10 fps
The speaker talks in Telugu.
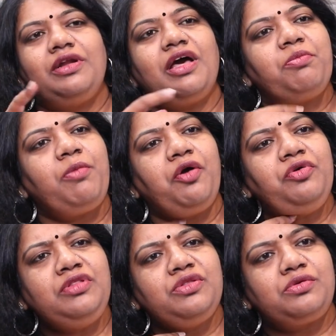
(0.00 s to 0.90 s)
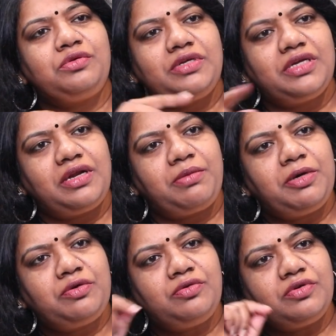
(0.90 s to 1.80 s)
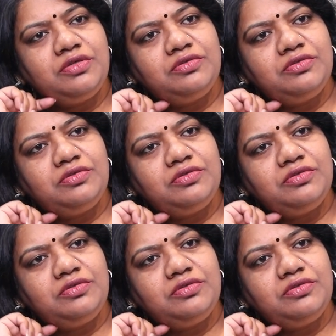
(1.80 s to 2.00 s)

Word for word: నాకు బాగుంది త్రోట్కి నా బరువు కూడా